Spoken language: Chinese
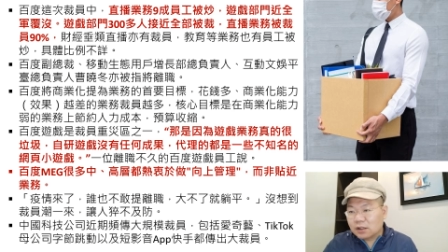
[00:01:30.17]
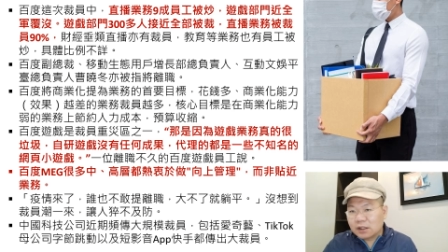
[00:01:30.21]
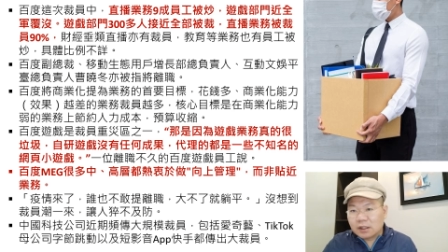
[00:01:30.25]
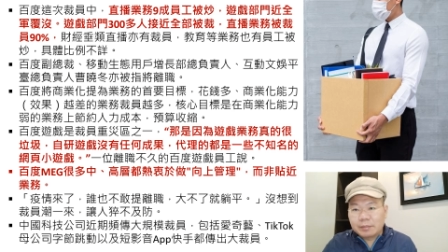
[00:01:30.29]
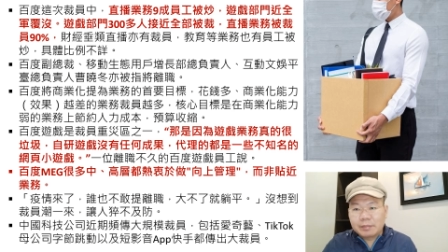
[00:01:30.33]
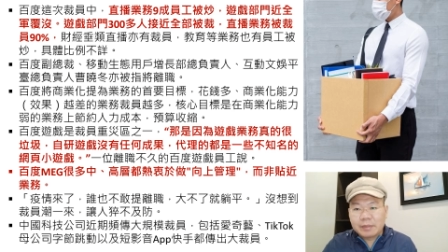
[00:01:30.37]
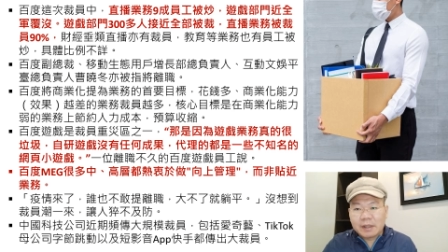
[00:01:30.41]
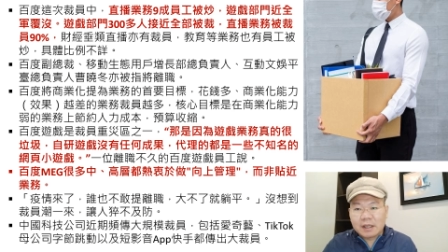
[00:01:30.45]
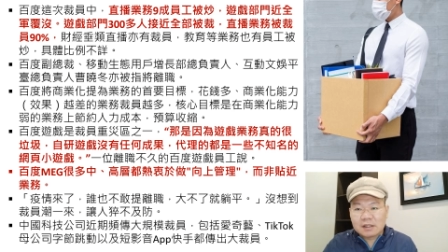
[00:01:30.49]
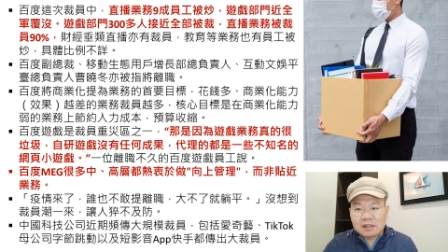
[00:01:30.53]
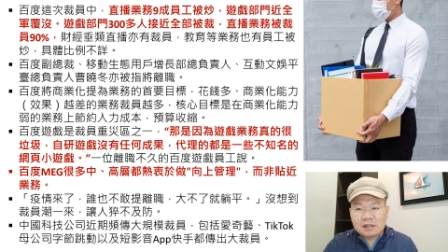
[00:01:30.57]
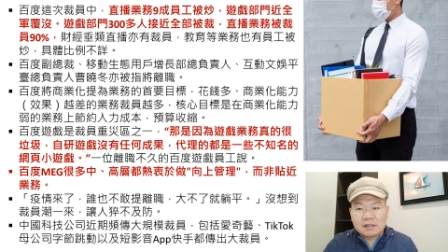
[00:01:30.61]

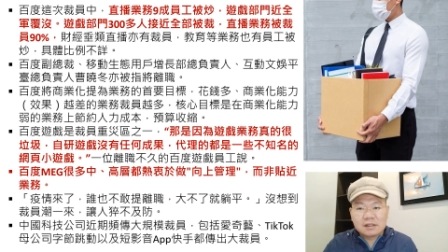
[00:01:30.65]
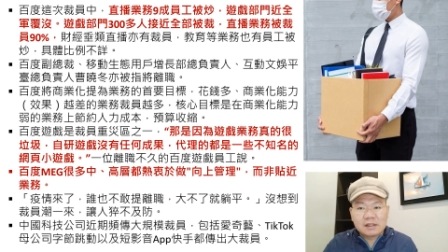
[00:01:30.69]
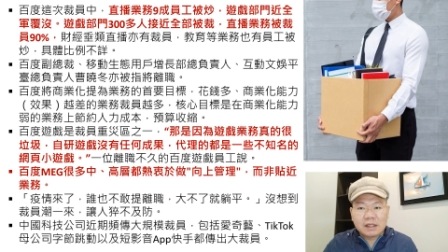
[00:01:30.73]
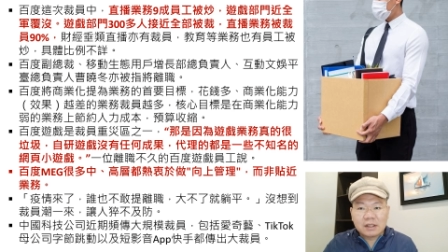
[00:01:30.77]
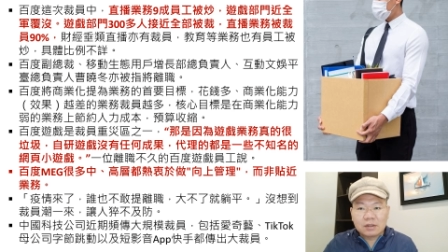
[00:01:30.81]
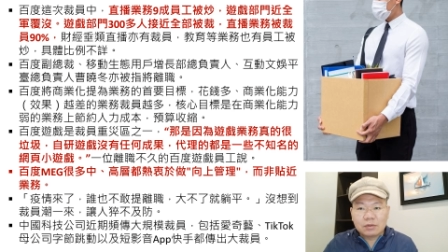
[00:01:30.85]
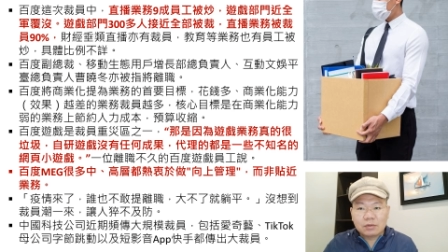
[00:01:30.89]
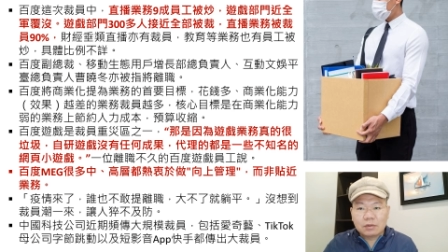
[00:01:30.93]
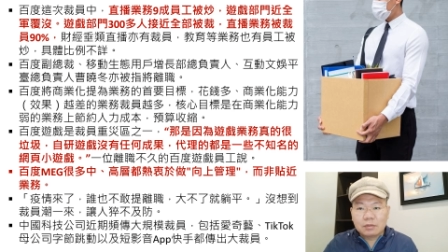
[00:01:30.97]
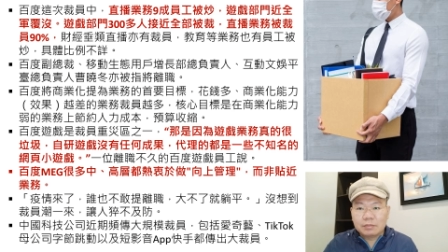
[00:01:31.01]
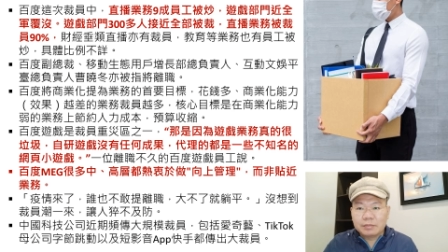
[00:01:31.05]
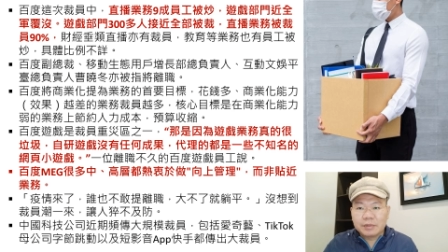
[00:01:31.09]
盐巴吃
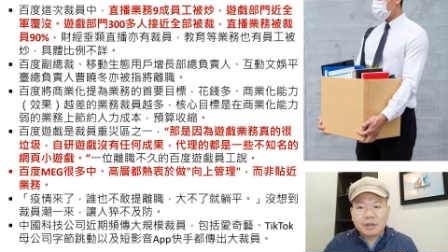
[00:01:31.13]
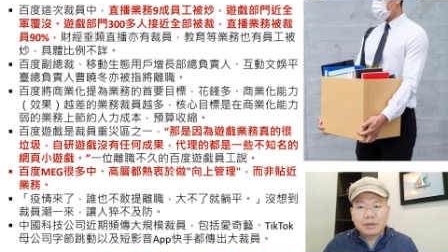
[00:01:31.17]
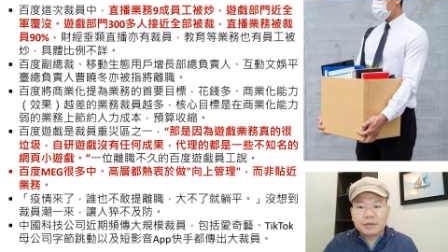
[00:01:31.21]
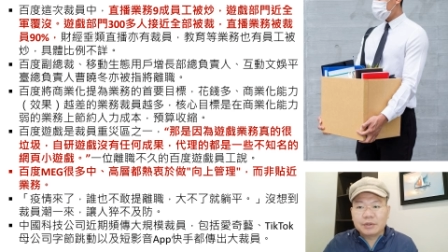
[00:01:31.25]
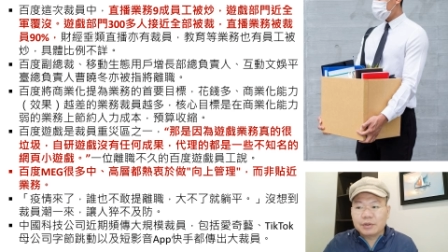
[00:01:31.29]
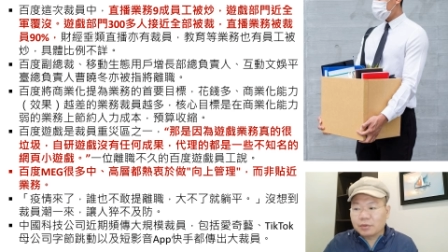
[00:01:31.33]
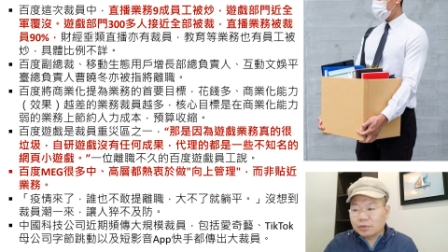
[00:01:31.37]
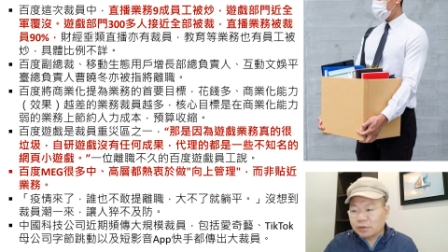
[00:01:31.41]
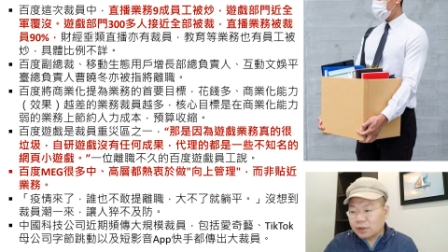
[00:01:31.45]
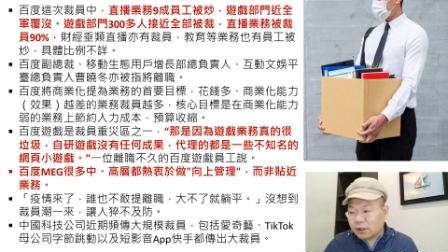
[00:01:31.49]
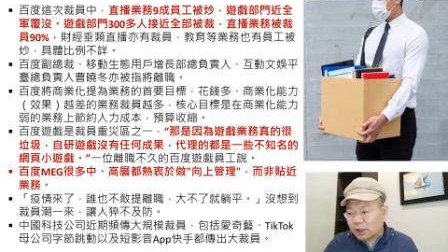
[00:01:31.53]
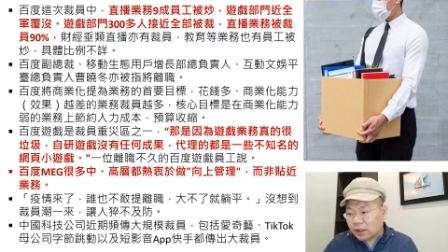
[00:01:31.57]
再多没有
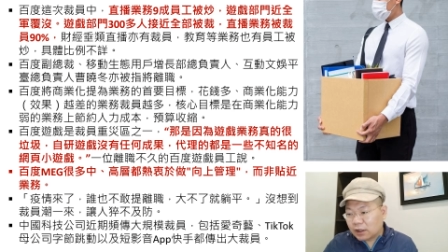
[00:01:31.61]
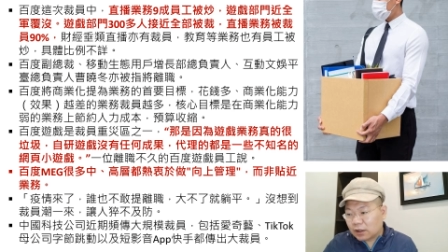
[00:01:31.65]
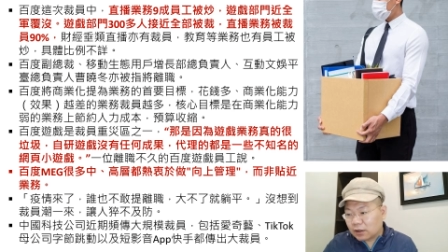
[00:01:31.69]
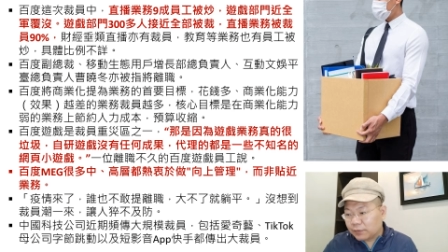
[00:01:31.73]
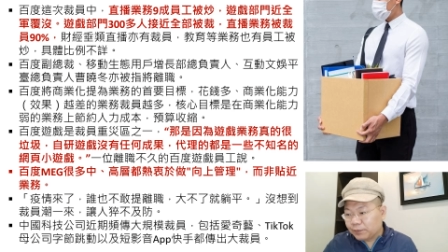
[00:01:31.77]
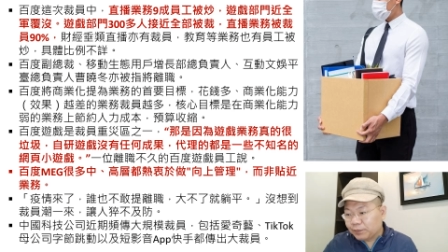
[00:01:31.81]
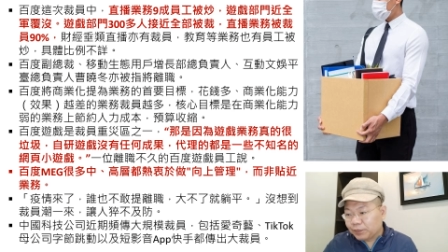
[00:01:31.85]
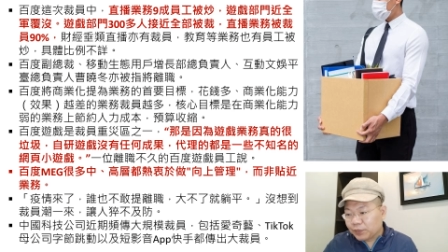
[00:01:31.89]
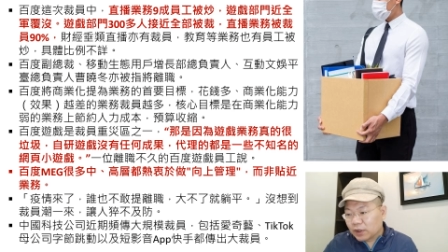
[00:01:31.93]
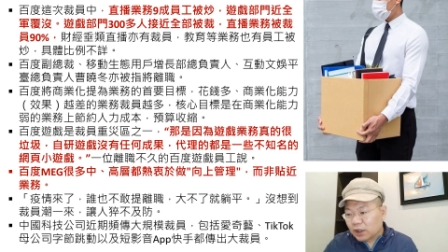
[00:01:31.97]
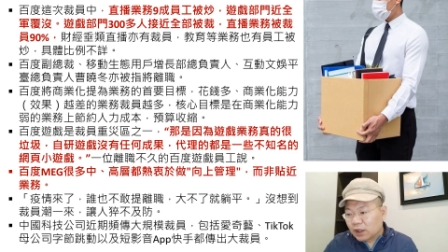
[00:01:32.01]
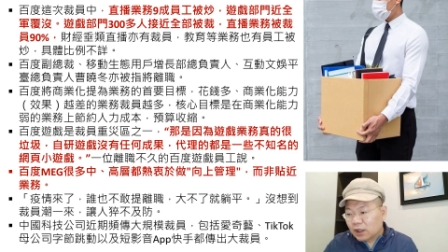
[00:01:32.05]
用的啦。
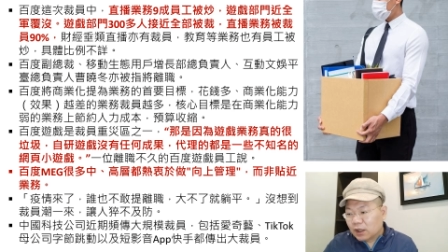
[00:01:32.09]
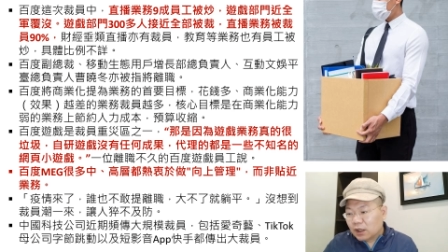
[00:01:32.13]
啊。